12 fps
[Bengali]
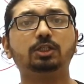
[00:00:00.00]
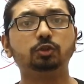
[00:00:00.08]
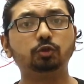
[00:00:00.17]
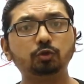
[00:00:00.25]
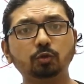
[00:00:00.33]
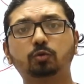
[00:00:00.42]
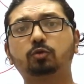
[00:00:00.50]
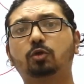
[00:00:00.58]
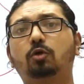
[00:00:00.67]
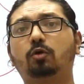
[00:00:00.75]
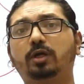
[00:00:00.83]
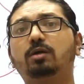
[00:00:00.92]
যুক্ত
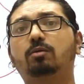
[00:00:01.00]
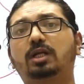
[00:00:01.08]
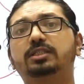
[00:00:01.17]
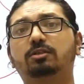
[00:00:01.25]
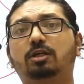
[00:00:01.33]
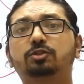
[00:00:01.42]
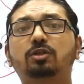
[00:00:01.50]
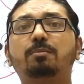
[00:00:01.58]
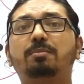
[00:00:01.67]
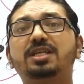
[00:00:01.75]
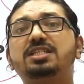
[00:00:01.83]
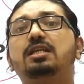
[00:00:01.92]
হয়ে ওরা যেন আসলে
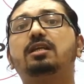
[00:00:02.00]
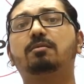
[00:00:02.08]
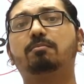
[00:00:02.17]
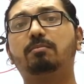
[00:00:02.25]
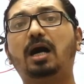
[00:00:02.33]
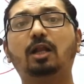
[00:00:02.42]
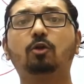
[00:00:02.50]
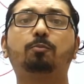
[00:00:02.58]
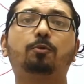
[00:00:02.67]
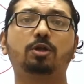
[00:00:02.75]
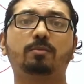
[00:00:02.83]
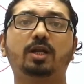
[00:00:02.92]
বেশি ভালো
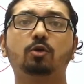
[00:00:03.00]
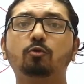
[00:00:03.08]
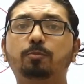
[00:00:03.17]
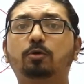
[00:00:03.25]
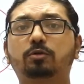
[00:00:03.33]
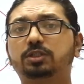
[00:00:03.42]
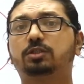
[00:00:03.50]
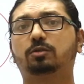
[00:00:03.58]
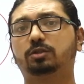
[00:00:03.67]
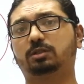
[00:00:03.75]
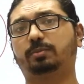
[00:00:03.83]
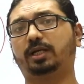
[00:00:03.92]
পরিমাণে উপকৃত
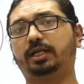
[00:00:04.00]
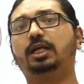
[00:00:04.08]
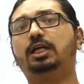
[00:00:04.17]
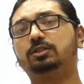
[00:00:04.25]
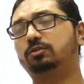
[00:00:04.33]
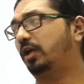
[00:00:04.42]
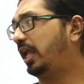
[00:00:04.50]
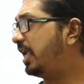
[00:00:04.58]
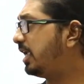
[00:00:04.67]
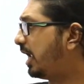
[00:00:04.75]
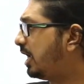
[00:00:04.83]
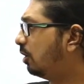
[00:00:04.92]
হতে পারে সো এই
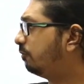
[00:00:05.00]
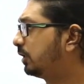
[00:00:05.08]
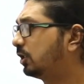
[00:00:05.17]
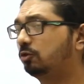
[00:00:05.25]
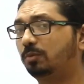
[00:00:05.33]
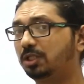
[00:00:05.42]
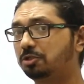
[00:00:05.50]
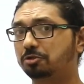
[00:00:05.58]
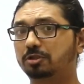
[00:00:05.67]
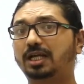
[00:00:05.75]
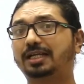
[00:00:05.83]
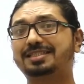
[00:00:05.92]
এই অফারটা তোমাদের জন্য
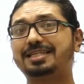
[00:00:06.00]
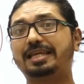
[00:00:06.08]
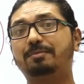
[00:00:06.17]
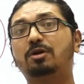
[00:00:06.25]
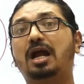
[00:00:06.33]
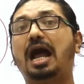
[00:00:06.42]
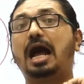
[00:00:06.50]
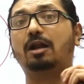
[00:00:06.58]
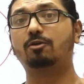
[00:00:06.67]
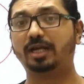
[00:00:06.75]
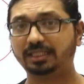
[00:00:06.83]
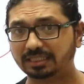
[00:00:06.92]
থাকছে এবং আরও
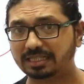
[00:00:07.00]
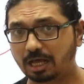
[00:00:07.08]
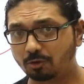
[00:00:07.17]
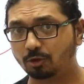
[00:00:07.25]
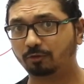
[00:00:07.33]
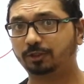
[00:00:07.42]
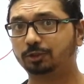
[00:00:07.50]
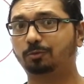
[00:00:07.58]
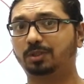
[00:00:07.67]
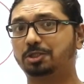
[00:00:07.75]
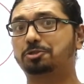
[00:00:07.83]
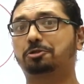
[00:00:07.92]
একটা দারুণ অফার
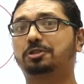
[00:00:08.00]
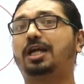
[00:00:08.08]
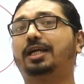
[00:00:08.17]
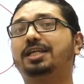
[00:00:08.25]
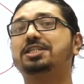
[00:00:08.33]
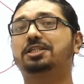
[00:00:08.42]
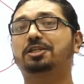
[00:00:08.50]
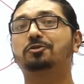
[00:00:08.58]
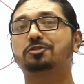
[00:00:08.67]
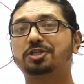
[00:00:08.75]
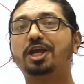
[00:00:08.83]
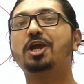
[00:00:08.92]
তোমাদের জন্য থাকে সেটা
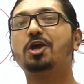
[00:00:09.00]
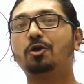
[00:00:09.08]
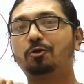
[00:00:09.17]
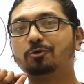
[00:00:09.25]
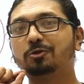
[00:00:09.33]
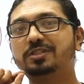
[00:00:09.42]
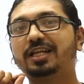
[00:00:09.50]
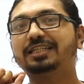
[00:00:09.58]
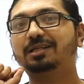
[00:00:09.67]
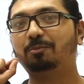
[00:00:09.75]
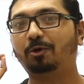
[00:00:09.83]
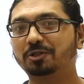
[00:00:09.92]
হচ্ছে রুটসের একটা
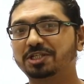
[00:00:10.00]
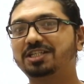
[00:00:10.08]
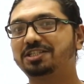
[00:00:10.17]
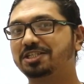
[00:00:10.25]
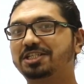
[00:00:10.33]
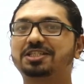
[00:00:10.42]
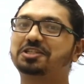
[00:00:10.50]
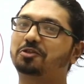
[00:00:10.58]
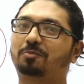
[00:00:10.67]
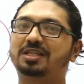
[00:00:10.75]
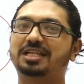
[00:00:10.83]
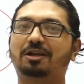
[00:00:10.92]
মজার জিনিস আছে
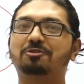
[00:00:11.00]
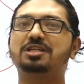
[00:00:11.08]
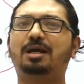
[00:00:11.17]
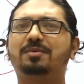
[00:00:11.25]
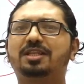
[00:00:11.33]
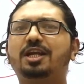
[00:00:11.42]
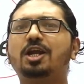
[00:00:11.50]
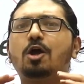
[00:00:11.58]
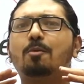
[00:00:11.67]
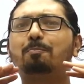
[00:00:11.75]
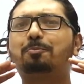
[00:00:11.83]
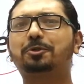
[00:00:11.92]
তোমরা জানো যে আমাদের
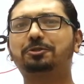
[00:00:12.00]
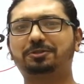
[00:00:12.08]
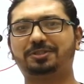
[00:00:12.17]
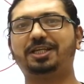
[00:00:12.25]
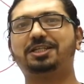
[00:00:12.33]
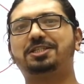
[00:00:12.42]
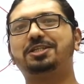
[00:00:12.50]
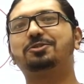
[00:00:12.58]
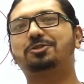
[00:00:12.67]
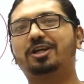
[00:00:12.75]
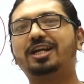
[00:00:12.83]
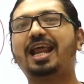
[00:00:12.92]
প্রত্যেক
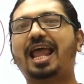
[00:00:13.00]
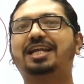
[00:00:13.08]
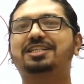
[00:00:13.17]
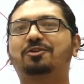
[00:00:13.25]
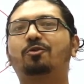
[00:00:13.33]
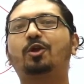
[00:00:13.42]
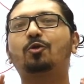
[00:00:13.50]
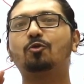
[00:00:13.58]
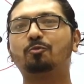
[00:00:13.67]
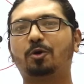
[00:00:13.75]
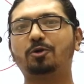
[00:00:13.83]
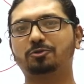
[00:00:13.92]
টিউটরের একটা করে
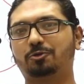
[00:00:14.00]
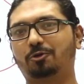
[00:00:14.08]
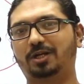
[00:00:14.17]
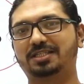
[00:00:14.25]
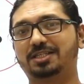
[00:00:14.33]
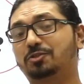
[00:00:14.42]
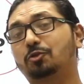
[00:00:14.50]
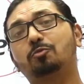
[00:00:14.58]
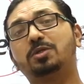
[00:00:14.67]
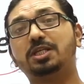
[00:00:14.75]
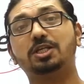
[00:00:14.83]
কুপন কোড আছে সো তুমি